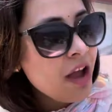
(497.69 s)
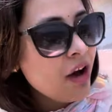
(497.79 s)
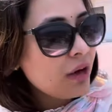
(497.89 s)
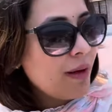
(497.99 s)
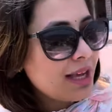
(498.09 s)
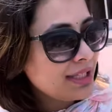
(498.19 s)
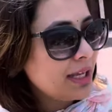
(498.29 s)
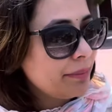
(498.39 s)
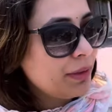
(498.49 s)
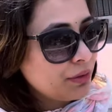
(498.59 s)
और वहाँ से
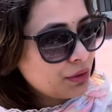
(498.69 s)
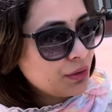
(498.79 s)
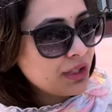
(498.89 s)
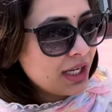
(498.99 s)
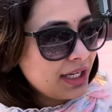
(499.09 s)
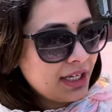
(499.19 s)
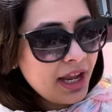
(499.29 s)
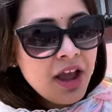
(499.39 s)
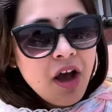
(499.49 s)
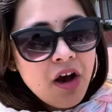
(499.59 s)
हम भी कुछ कुछ खरीद ले
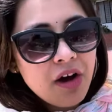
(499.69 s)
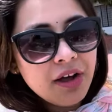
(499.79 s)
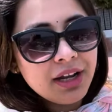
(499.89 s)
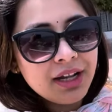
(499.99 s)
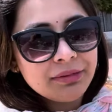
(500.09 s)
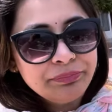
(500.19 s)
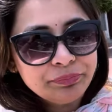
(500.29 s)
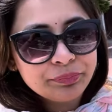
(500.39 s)
और